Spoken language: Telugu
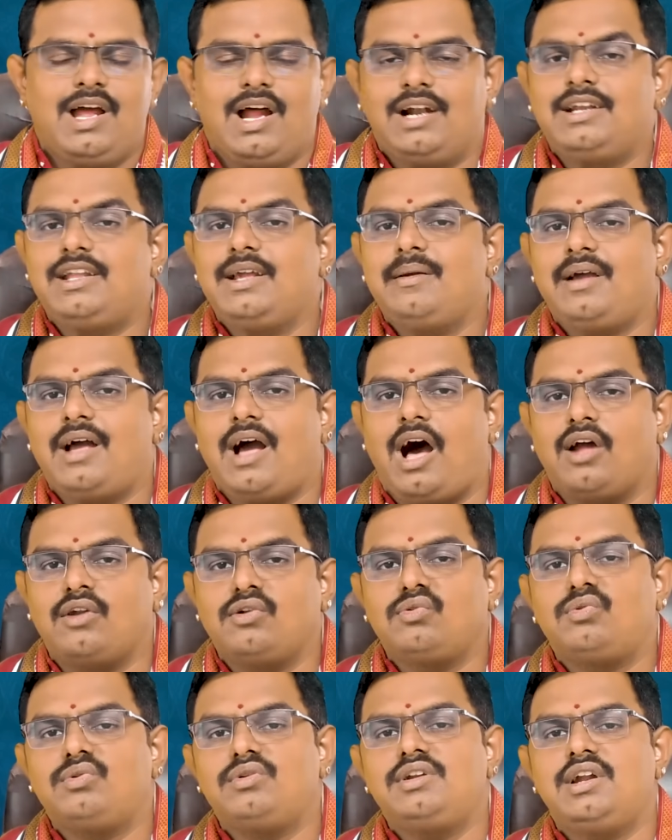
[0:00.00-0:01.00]
అంటే
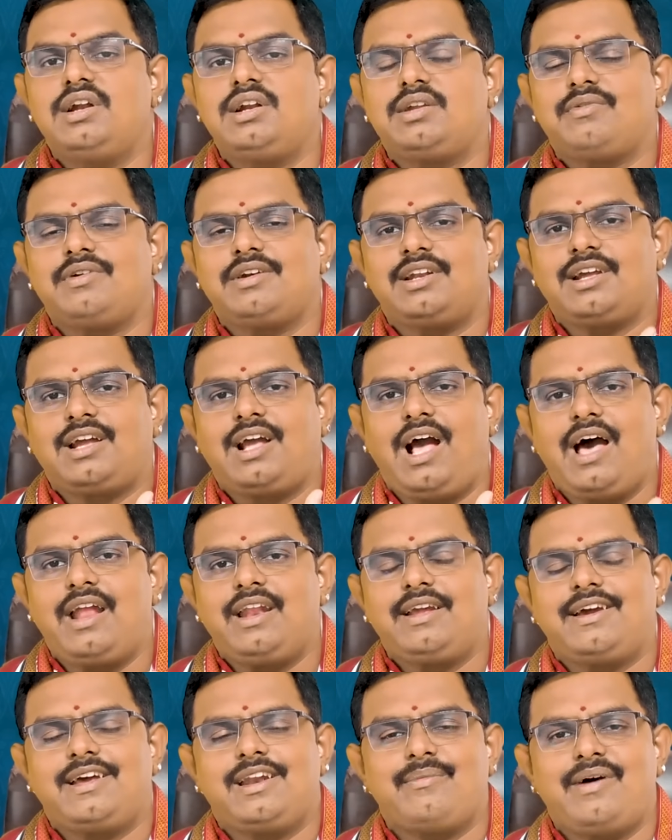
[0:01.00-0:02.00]
అనుకున్నటువంటి
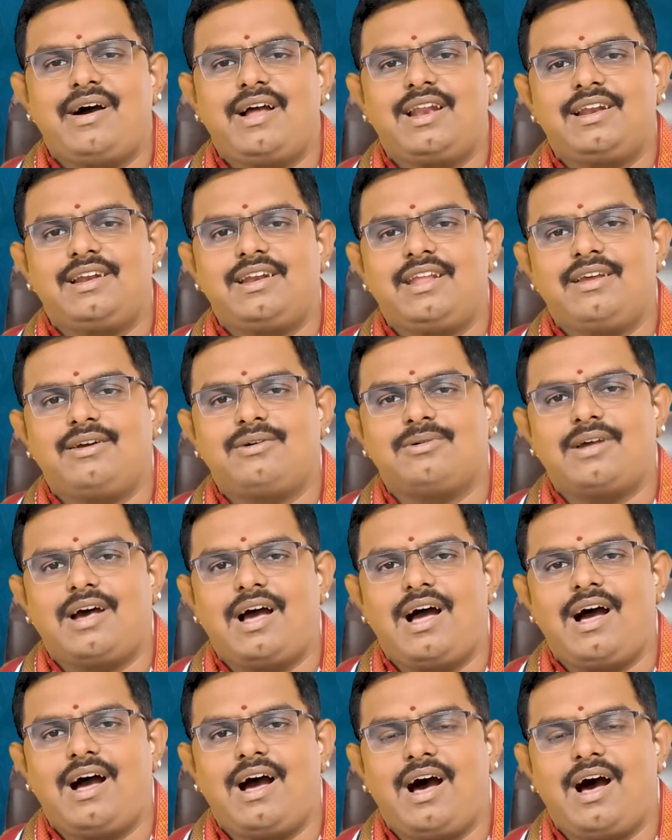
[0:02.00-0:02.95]
కార్యక్రమాలన్నీ కూడా